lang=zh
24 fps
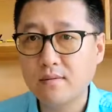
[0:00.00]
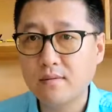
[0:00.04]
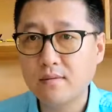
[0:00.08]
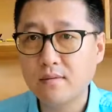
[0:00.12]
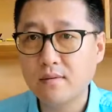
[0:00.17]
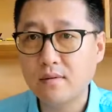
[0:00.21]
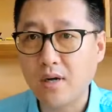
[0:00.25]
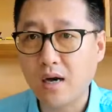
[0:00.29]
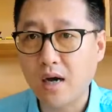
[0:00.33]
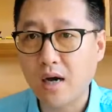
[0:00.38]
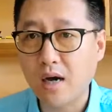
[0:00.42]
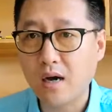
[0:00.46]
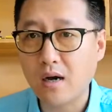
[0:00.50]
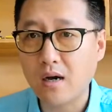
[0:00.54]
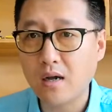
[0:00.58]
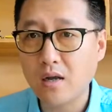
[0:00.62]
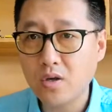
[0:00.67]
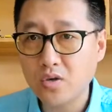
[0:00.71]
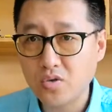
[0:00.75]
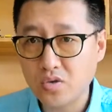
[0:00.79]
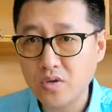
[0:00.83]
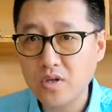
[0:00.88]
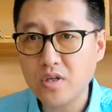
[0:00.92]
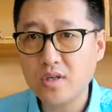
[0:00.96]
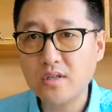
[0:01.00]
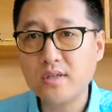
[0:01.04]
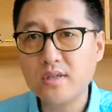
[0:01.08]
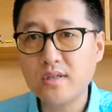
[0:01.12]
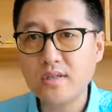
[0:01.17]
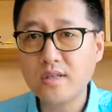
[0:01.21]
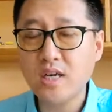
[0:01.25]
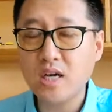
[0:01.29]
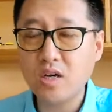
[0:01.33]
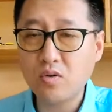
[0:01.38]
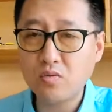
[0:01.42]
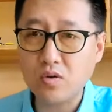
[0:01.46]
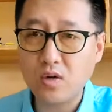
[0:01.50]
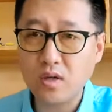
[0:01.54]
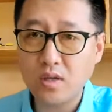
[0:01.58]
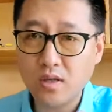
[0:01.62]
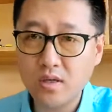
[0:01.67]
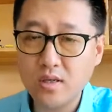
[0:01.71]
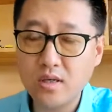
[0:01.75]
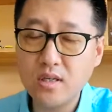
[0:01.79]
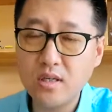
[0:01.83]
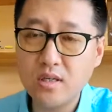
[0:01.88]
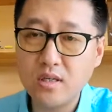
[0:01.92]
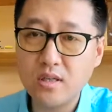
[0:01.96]
啊，所以呢，今天我
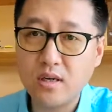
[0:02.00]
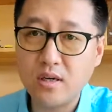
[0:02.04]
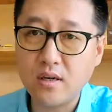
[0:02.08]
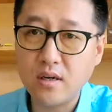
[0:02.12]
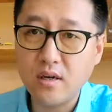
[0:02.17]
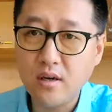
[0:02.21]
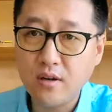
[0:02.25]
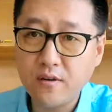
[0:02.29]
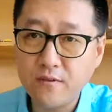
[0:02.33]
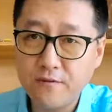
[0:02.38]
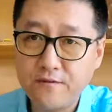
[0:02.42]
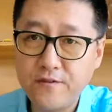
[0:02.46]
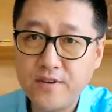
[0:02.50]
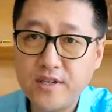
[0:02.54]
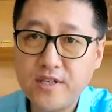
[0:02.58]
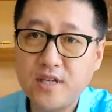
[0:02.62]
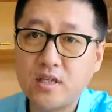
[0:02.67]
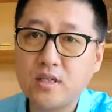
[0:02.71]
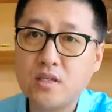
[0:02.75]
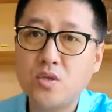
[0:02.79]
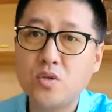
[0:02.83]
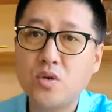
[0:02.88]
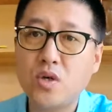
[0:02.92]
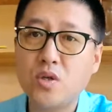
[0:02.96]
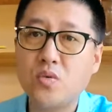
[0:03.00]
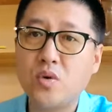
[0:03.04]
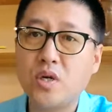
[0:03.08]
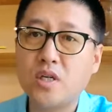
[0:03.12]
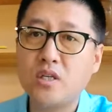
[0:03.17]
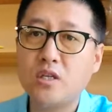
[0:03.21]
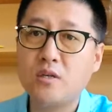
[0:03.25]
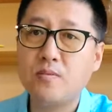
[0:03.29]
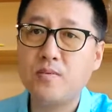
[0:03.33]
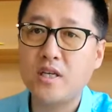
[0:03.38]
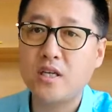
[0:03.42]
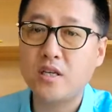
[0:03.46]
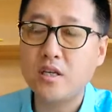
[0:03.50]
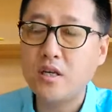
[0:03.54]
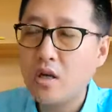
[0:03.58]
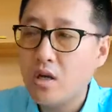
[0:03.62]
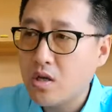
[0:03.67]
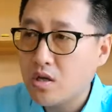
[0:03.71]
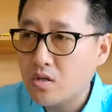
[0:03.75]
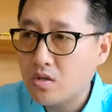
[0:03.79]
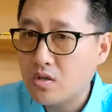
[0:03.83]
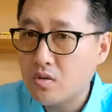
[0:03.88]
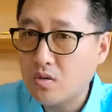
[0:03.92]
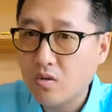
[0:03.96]
特意的分享这段短视频，
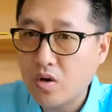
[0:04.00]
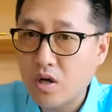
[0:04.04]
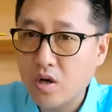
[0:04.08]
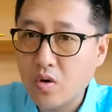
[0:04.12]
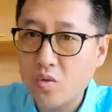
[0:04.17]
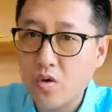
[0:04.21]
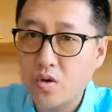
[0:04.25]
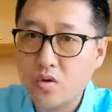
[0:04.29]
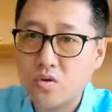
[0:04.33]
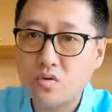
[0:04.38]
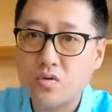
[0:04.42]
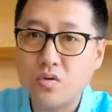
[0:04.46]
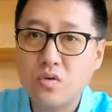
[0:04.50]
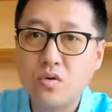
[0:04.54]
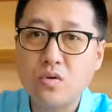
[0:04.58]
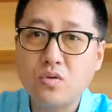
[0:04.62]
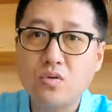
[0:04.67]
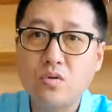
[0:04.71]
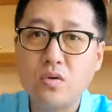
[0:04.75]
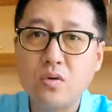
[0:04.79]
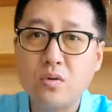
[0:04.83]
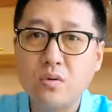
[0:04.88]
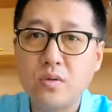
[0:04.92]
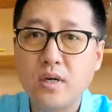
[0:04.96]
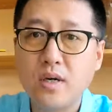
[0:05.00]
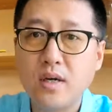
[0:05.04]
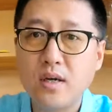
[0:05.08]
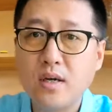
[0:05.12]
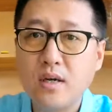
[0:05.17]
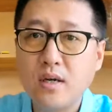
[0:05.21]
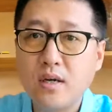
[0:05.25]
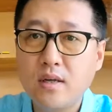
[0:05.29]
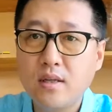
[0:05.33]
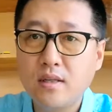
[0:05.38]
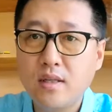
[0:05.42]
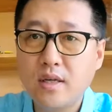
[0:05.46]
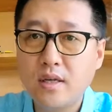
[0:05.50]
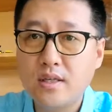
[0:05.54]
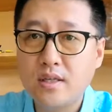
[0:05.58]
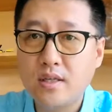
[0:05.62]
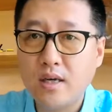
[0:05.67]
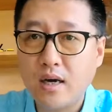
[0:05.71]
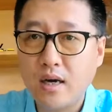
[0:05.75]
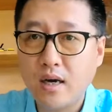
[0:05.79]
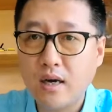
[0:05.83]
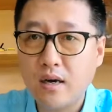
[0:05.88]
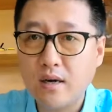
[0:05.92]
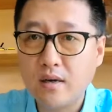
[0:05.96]
送给我所有所有的那些
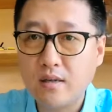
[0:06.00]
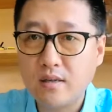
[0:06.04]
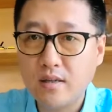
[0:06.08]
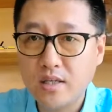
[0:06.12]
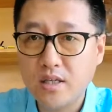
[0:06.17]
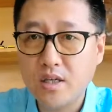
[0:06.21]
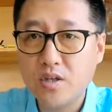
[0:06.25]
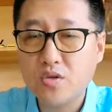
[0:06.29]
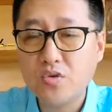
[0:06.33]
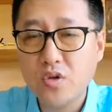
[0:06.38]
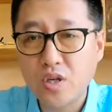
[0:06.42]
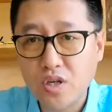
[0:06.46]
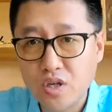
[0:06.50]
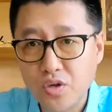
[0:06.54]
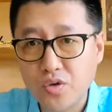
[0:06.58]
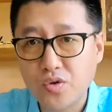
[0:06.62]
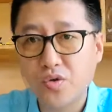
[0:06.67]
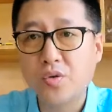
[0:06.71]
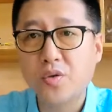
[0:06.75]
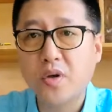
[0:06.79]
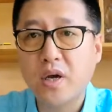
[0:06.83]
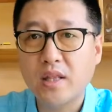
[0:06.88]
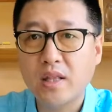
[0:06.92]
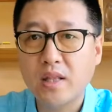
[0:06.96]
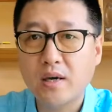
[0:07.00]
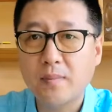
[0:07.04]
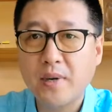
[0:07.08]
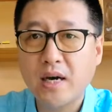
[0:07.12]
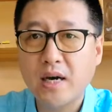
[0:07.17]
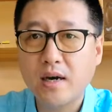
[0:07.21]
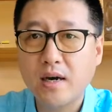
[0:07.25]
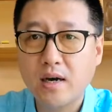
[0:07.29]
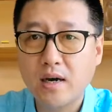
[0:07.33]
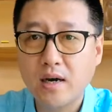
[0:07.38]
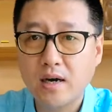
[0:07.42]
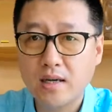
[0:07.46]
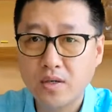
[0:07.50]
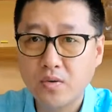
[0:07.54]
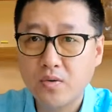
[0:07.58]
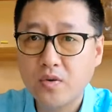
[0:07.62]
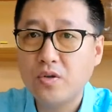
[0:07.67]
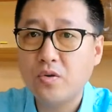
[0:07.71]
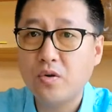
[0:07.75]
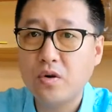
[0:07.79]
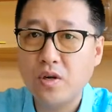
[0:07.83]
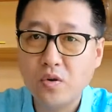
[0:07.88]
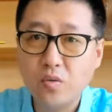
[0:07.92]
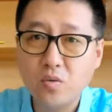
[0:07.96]
哈，那些算是学员的吧，啊，因为
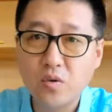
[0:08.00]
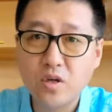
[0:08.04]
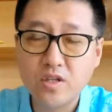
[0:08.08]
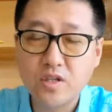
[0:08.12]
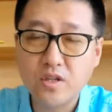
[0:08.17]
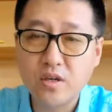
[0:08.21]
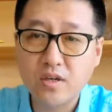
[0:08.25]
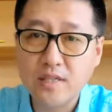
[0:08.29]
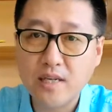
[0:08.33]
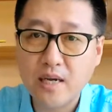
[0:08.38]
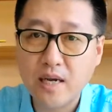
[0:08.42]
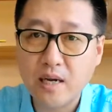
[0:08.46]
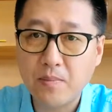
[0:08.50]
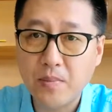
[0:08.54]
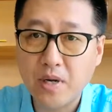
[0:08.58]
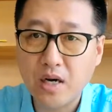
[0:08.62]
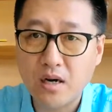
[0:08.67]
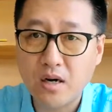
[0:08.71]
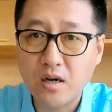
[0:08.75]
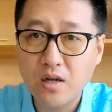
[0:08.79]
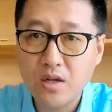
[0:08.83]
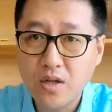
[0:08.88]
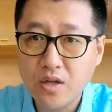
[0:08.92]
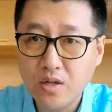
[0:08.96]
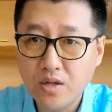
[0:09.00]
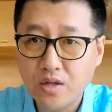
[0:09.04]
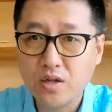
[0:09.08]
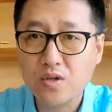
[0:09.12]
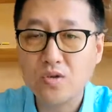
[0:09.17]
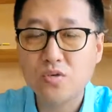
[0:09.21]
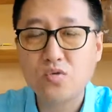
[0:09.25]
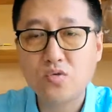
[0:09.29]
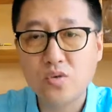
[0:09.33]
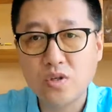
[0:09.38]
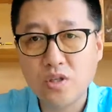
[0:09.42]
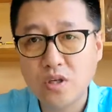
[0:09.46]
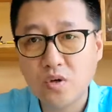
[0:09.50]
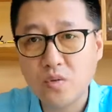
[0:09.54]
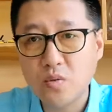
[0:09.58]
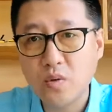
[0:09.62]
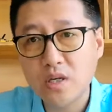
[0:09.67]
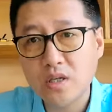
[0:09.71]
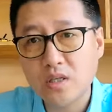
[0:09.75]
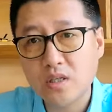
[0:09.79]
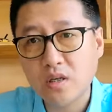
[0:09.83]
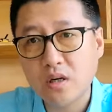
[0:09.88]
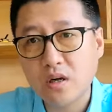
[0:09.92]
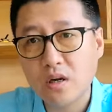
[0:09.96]
有了我的教材嘛，那就尊称我
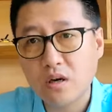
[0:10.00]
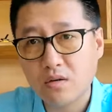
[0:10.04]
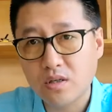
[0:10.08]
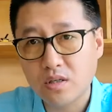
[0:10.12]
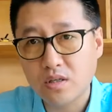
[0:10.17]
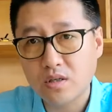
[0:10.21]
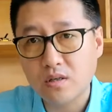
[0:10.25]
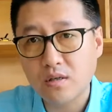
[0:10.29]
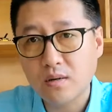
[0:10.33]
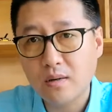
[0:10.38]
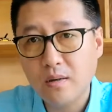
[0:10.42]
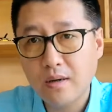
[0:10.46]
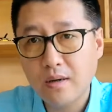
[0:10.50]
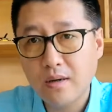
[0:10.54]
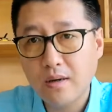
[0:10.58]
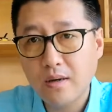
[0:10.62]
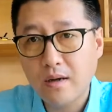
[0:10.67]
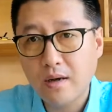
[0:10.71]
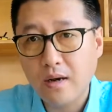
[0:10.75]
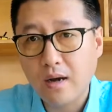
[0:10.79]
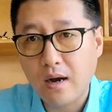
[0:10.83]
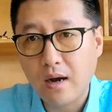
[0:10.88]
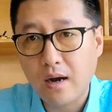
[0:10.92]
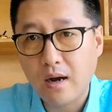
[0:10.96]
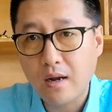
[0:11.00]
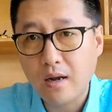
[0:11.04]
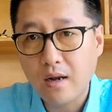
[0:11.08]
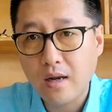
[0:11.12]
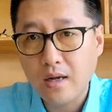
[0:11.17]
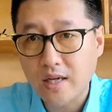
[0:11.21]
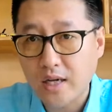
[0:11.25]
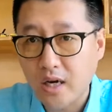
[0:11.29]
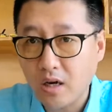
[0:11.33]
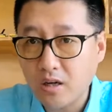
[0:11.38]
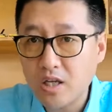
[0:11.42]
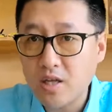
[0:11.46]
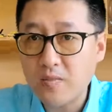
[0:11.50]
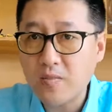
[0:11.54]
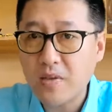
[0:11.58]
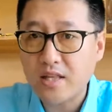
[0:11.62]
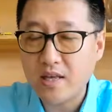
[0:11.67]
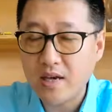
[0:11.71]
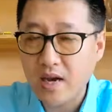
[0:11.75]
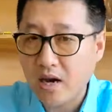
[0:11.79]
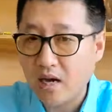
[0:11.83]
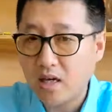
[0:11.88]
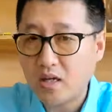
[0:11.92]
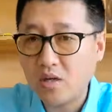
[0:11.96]
一声老师，啊，然后你每
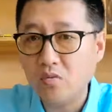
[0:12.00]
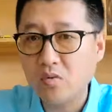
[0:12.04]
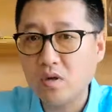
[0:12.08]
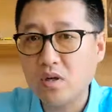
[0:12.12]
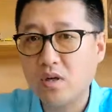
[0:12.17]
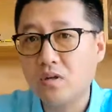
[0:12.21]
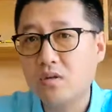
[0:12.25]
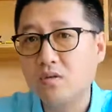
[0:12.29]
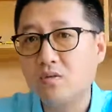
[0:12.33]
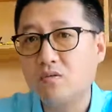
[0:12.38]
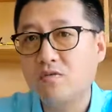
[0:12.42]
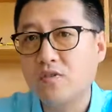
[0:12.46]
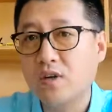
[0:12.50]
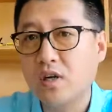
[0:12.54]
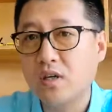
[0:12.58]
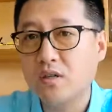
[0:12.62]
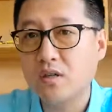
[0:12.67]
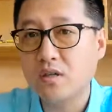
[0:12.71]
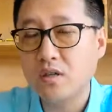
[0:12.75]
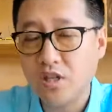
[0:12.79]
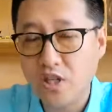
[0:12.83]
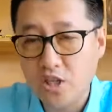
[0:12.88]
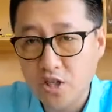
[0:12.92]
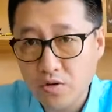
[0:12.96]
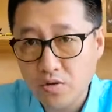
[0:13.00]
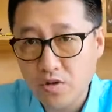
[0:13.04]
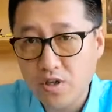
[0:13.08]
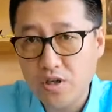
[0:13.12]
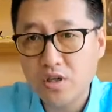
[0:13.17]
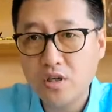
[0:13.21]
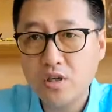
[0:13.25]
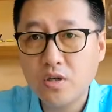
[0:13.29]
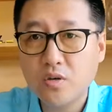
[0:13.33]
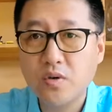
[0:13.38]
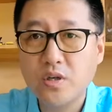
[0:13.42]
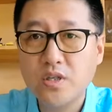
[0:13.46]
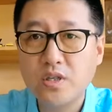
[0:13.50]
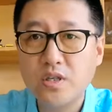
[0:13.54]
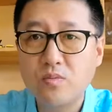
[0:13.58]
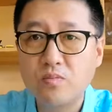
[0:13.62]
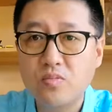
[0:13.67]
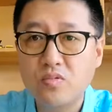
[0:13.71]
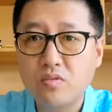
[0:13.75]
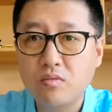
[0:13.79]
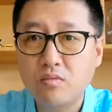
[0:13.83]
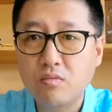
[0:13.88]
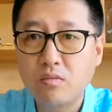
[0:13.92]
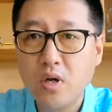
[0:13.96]
天按照我这种方式，你就一定会进
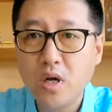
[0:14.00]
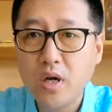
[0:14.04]
步。